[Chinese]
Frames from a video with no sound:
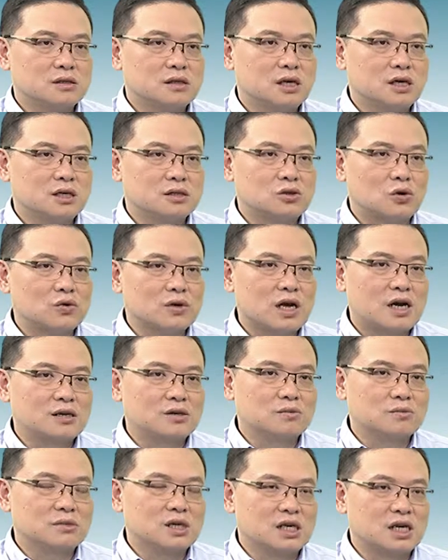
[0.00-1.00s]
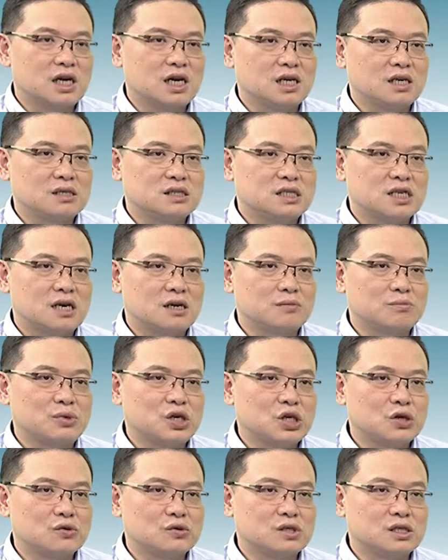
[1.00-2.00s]
那同样的，我们也可以将
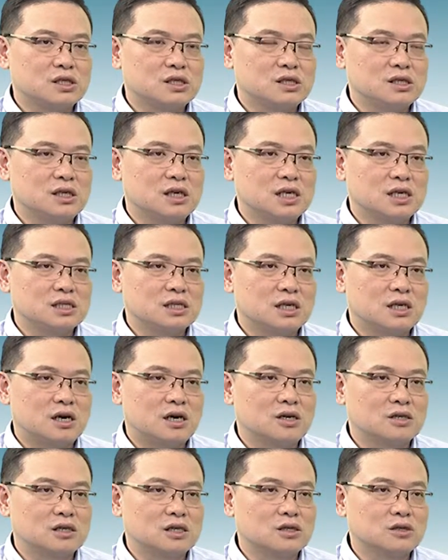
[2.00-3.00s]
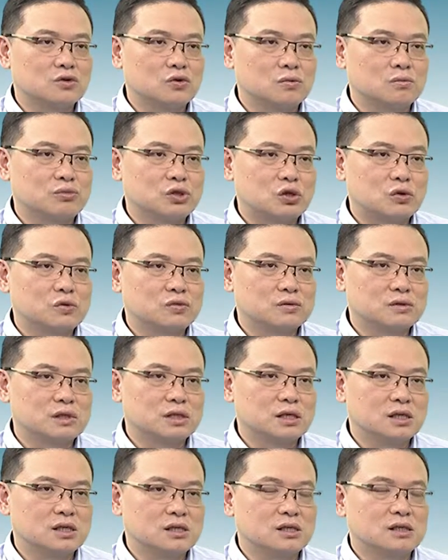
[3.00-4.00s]
PLC 连接到各种不同
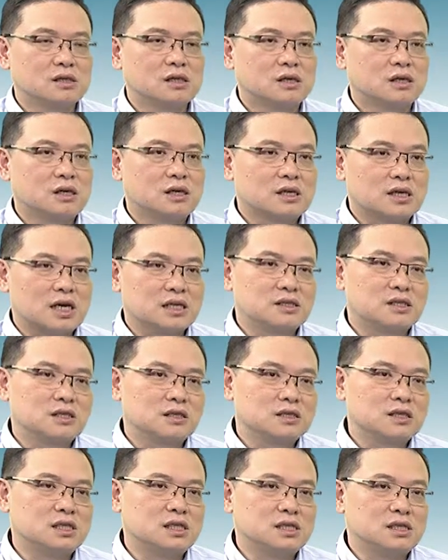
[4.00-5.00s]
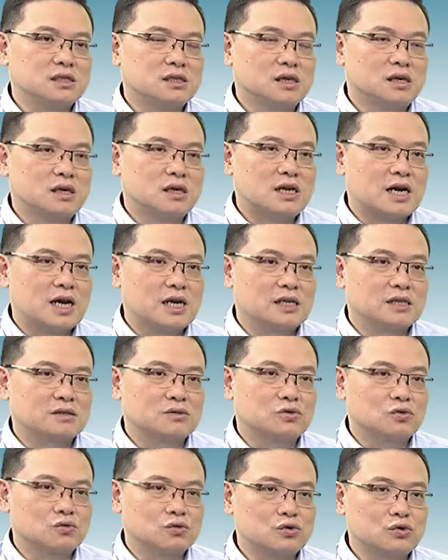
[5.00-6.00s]
的。感测器来
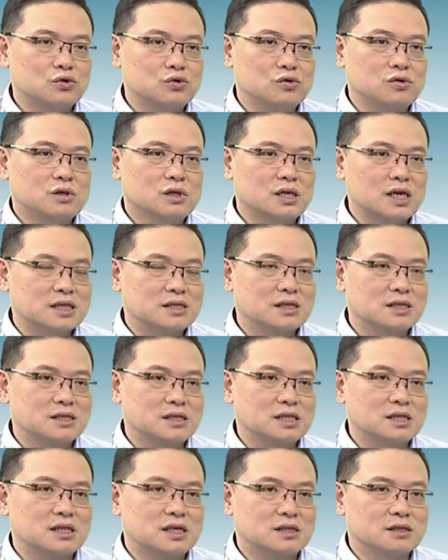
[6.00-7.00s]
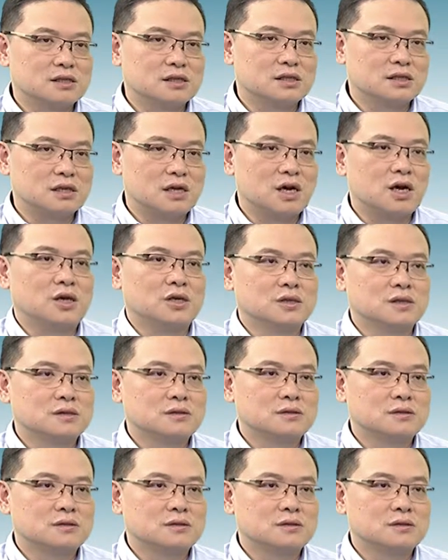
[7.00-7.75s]
读取感测器上的资料。